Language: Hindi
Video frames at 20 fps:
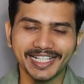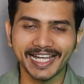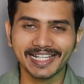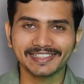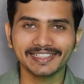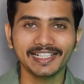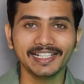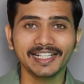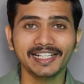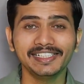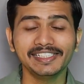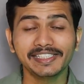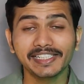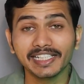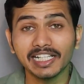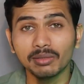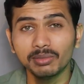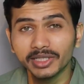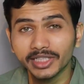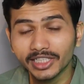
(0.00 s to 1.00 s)
कैसा लगा नीचे
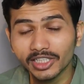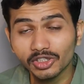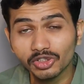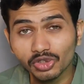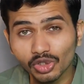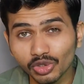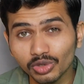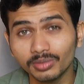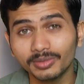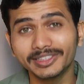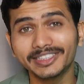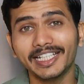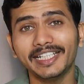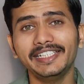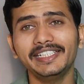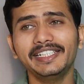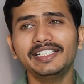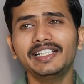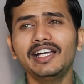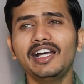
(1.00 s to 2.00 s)
कमेंट करके जरूर
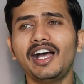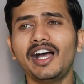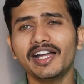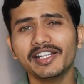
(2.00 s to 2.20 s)
बताइएगा